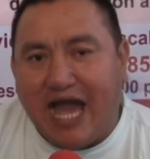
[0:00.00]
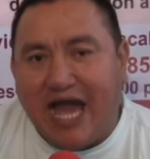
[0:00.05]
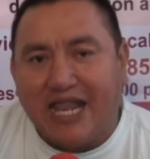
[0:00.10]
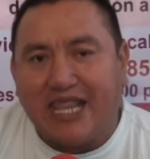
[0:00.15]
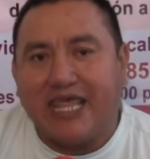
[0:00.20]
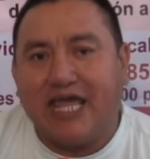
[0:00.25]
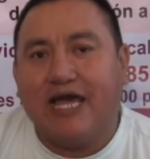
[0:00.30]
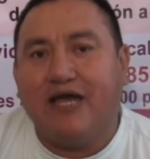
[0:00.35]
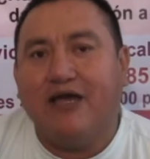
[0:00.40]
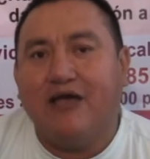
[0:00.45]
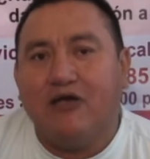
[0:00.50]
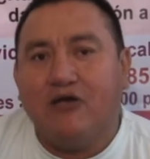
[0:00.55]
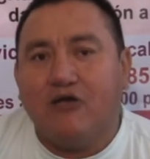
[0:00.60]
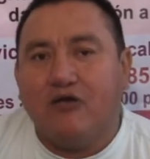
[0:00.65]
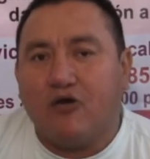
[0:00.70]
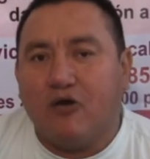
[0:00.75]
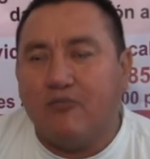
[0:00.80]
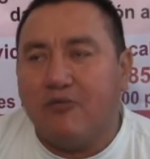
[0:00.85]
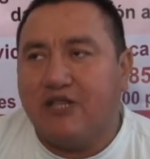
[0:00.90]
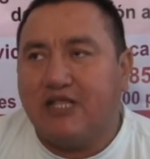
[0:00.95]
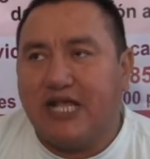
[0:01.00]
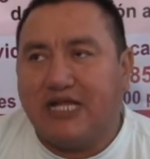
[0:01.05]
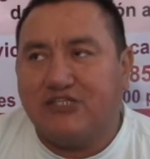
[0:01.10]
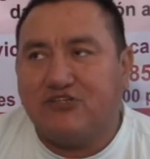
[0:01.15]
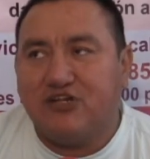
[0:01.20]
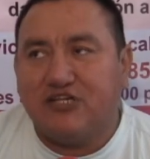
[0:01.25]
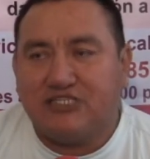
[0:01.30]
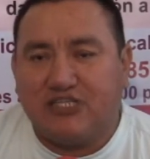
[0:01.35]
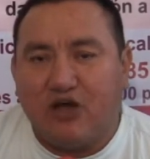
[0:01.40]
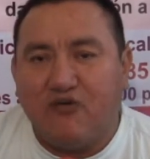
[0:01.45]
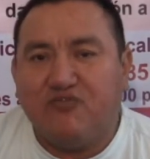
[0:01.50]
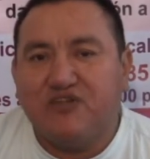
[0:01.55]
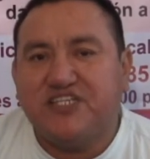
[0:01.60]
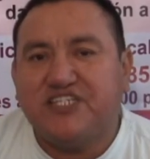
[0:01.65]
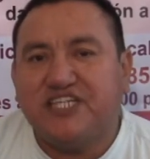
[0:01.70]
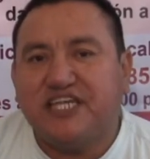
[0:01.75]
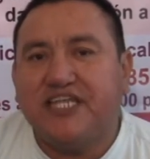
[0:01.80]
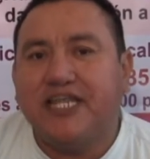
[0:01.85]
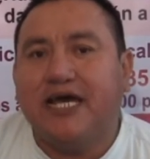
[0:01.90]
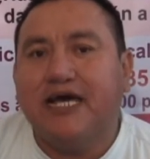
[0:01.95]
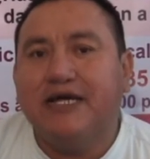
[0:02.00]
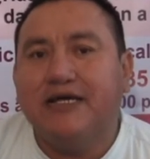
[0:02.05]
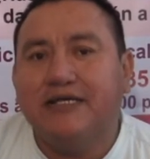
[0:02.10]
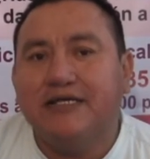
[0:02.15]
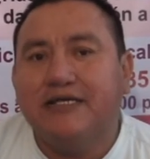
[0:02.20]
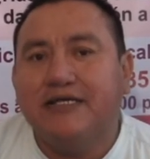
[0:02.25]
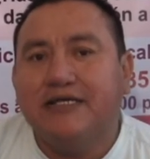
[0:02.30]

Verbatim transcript: área, como el caso de esta oficina,